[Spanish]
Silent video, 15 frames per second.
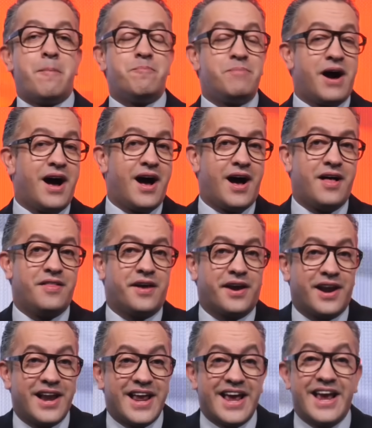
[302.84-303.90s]
va a
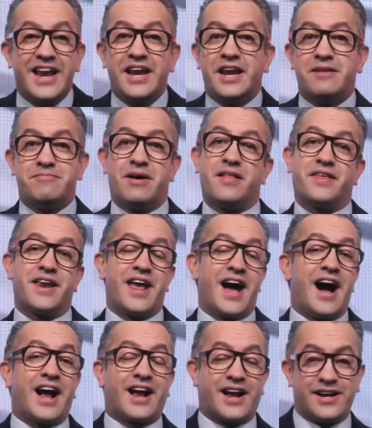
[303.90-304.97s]
darle en la madre
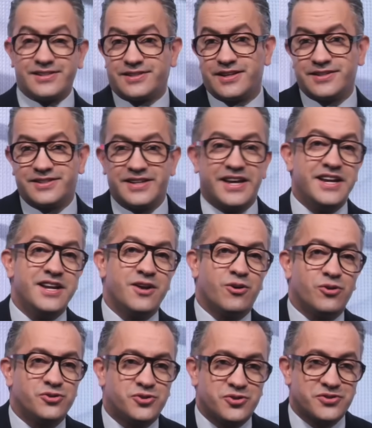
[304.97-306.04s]
a casas y
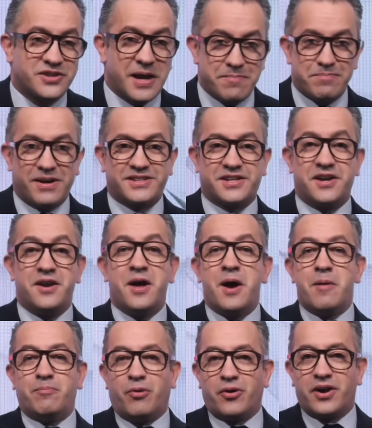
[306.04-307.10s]
negocios que pasan
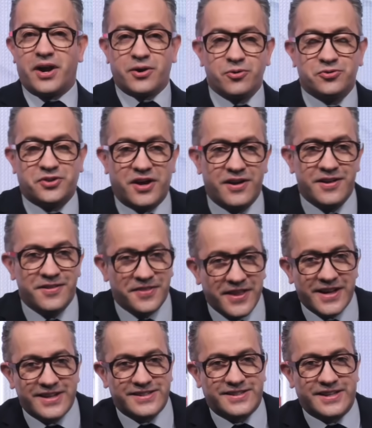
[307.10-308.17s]
por la ruta
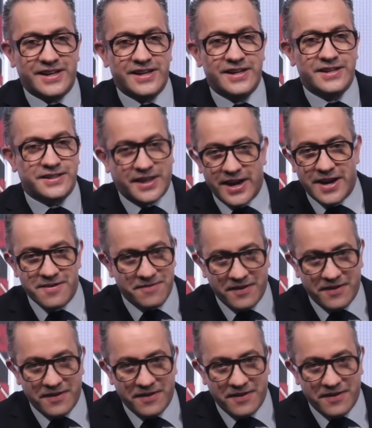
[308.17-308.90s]
de este tren